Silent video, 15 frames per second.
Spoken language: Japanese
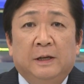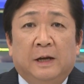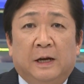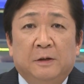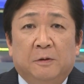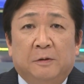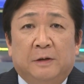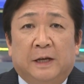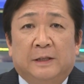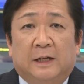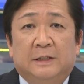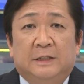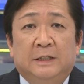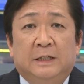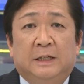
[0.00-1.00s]
な被害を受
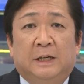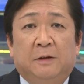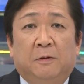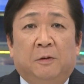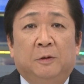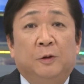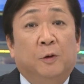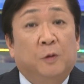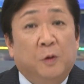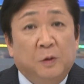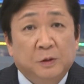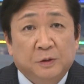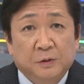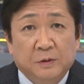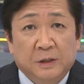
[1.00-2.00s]
けた地域を旅
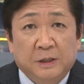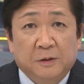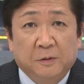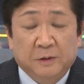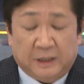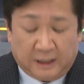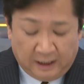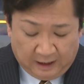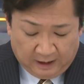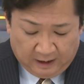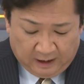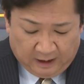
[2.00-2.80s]
行する人に